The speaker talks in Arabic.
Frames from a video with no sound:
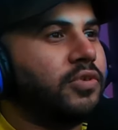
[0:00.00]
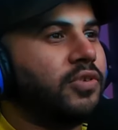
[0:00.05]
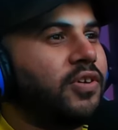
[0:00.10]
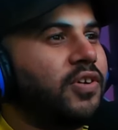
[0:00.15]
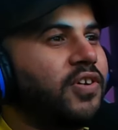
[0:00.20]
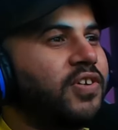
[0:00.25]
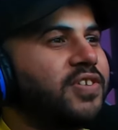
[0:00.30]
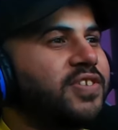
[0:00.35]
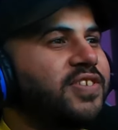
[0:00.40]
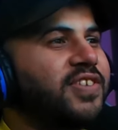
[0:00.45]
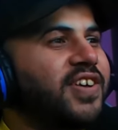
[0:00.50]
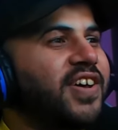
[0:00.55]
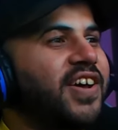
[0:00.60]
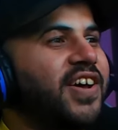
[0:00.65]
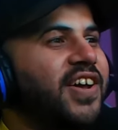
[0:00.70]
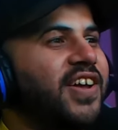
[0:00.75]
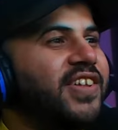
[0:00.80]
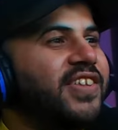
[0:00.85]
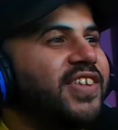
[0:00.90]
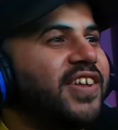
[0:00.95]
يا
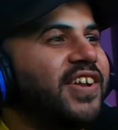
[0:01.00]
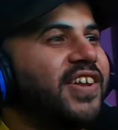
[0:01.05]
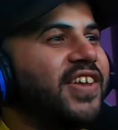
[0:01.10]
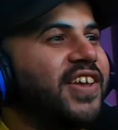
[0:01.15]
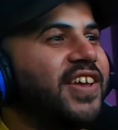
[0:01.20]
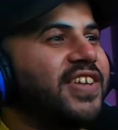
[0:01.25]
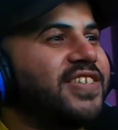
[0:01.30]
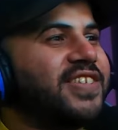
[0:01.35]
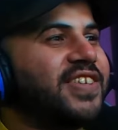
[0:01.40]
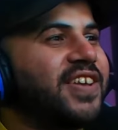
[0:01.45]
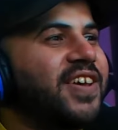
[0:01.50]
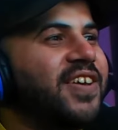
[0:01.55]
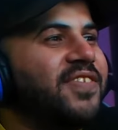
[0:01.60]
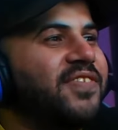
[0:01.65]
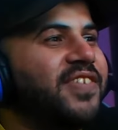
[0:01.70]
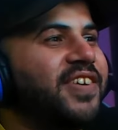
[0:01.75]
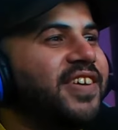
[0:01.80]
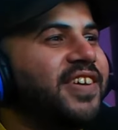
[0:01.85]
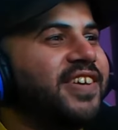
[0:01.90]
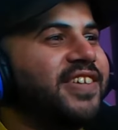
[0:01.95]
ساتر يا
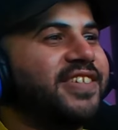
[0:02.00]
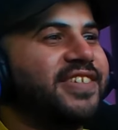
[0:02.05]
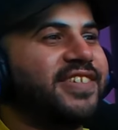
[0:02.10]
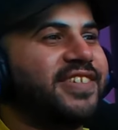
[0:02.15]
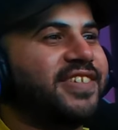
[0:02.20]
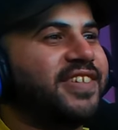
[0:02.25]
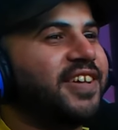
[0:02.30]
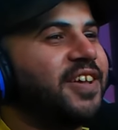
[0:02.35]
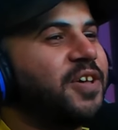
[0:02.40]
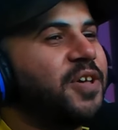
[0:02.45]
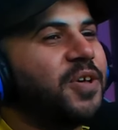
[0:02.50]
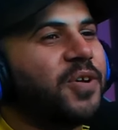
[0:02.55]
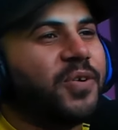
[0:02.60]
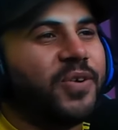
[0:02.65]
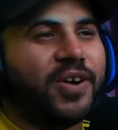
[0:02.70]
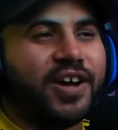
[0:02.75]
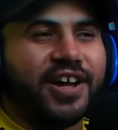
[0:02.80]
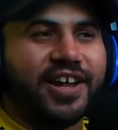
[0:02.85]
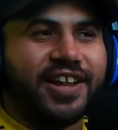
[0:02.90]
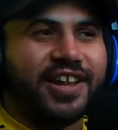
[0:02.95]
سافيج
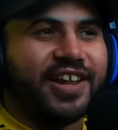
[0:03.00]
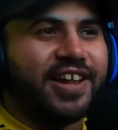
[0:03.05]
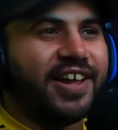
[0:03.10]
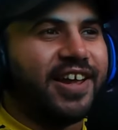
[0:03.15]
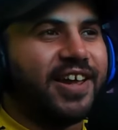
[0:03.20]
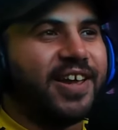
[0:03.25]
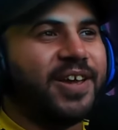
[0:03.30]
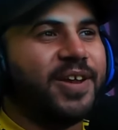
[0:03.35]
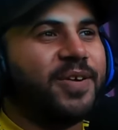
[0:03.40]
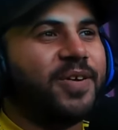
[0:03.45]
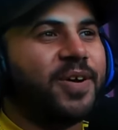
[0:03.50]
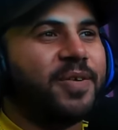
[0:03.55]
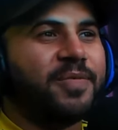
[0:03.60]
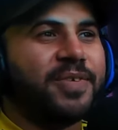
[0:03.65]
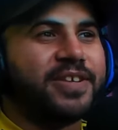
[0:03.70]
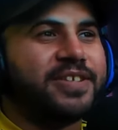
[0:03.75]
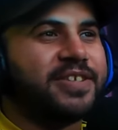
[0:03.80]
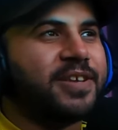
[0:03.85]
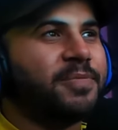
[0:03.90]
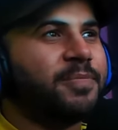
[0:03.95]
والله حلوة
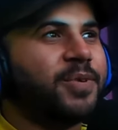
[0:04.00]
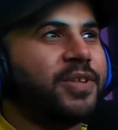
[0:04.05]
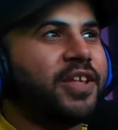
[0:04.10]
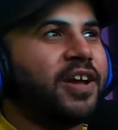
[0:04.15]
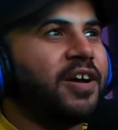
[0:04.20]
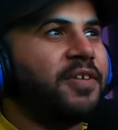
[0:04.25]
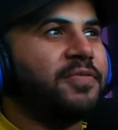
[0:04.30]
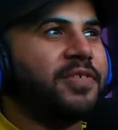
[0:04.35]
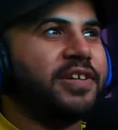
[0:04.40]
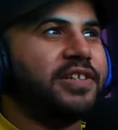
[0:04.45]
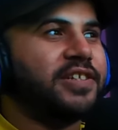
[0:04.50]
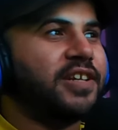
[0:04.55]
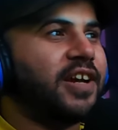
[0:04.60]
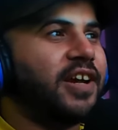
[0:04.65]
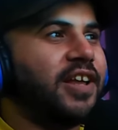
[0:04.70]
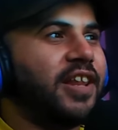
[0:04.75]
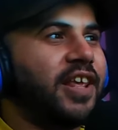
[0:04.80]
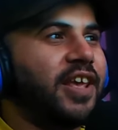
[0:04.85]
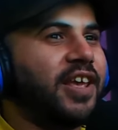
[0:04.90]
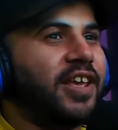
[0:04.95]
بس المدافع
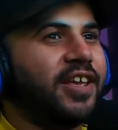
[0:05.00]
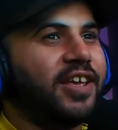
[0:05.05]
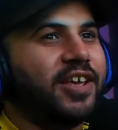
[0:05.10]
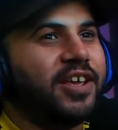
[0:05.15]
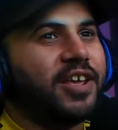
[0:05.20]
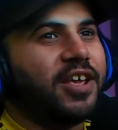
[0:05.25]
شالها